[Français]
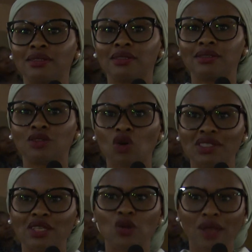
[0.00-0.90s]
Donc
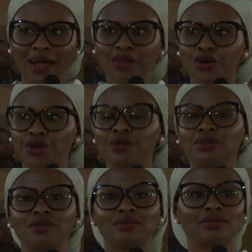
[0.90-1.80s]
c'est de là que
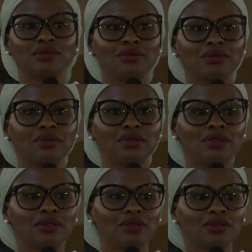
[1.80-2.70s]

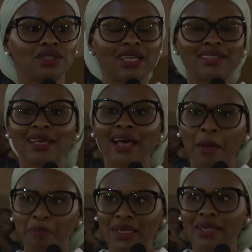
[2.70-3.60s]
j'ai été
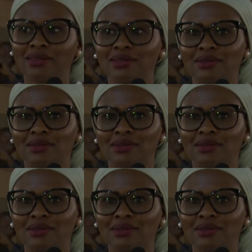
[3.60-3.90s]
appelée